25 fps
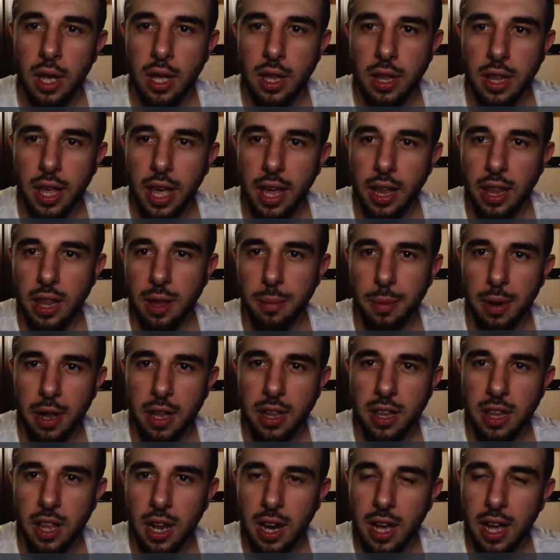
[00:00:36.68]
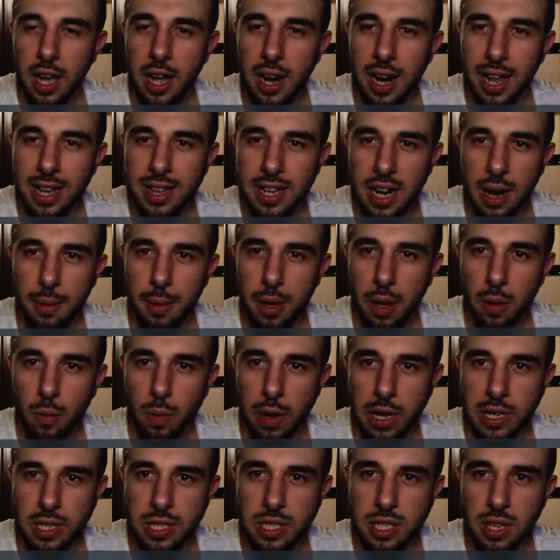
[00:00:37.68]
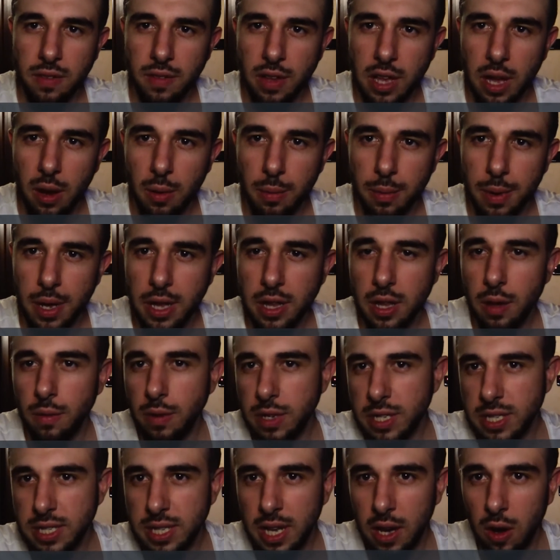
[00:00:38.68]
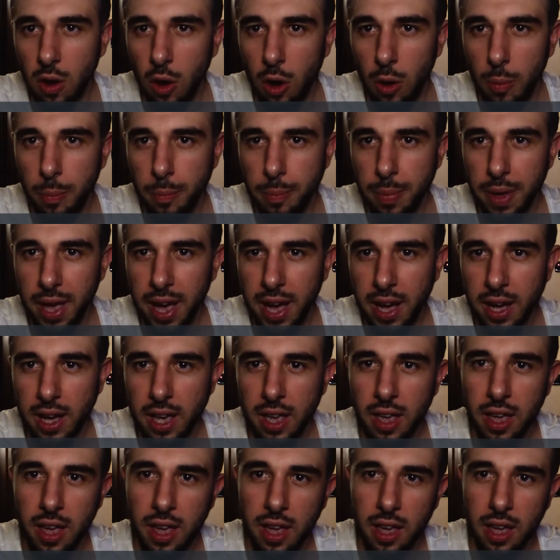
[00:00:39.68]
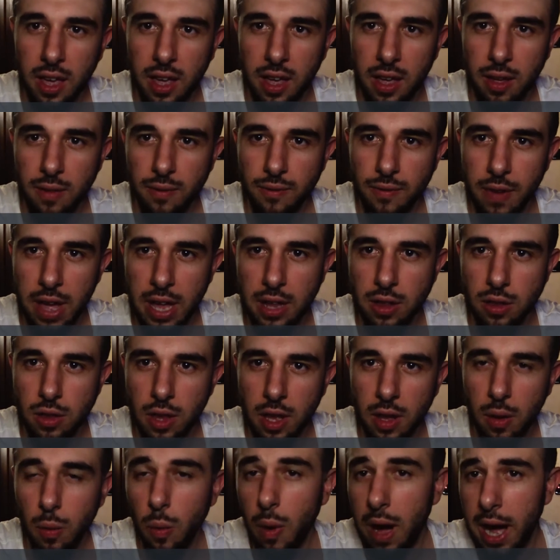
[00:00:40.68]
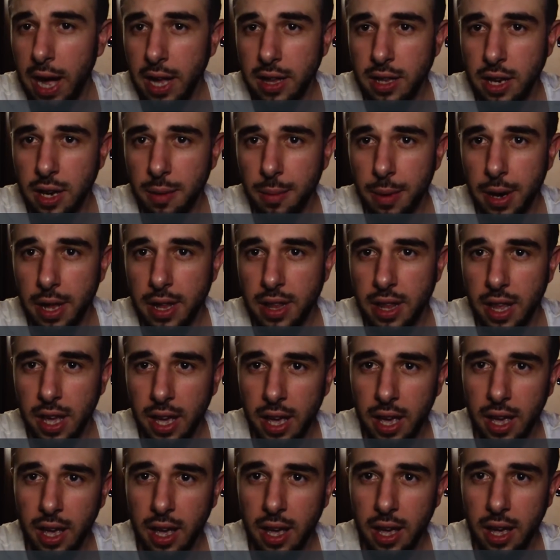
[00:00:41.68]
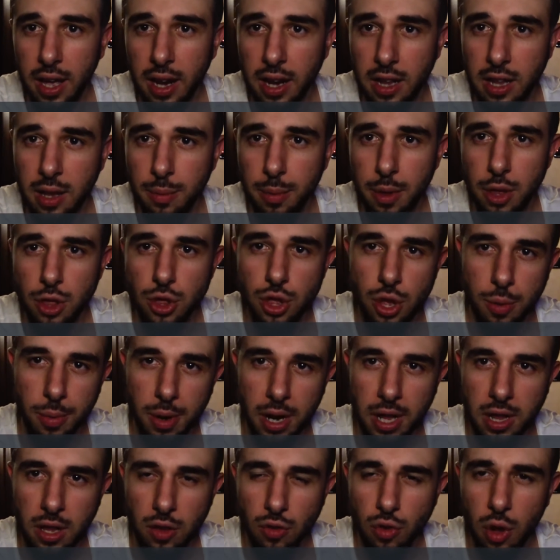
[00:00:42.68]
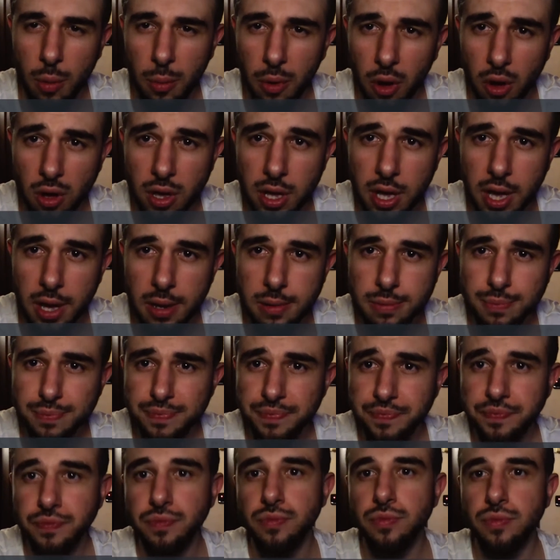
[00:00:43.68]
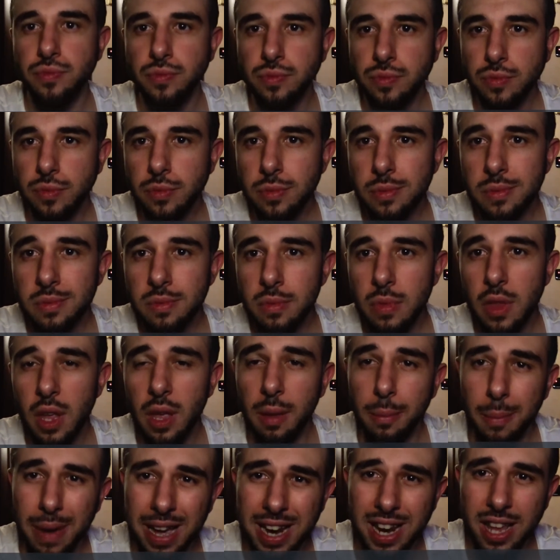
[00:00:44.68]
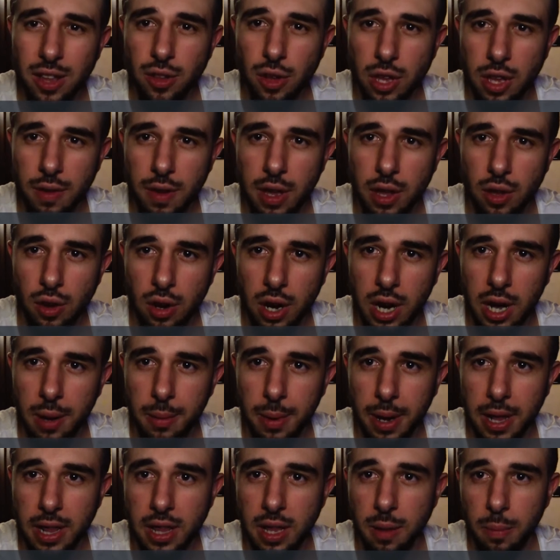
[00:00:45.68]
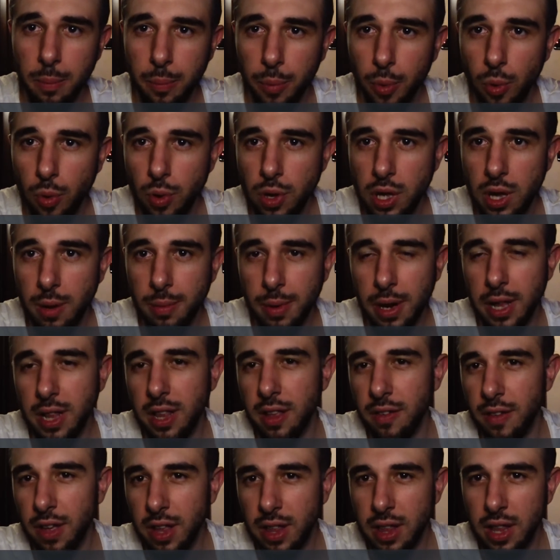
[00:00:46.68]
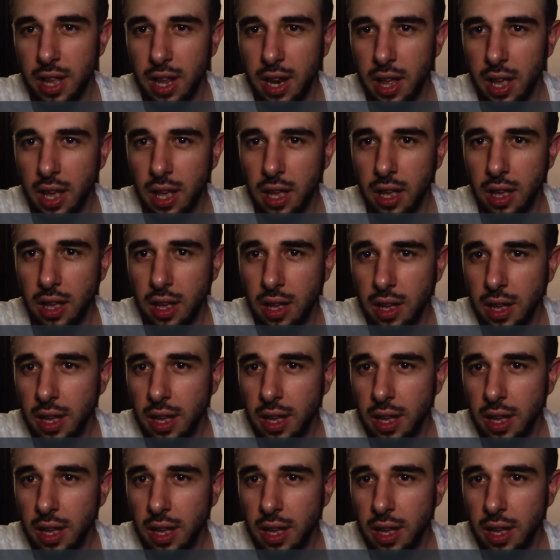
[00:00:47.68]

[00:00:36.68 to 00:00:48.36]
niente, praticamente la, la, trama è questa vediamo prende questa coppia che vende i quadri prende che li dipinge prende sua moglie il marito deve tornare prende in Puglia prende vende lei,